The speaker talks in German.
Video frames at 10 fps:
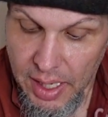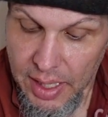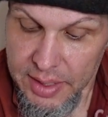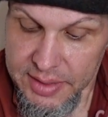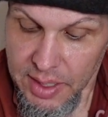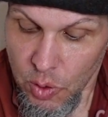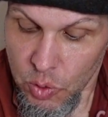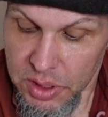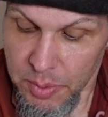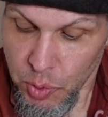als
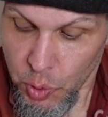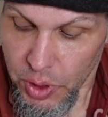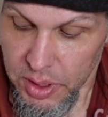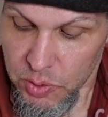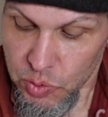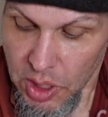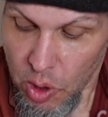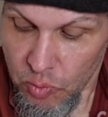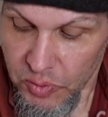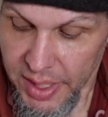auch die Brücken und
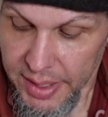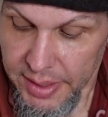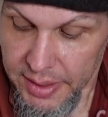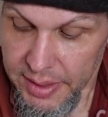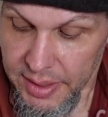Aufgänge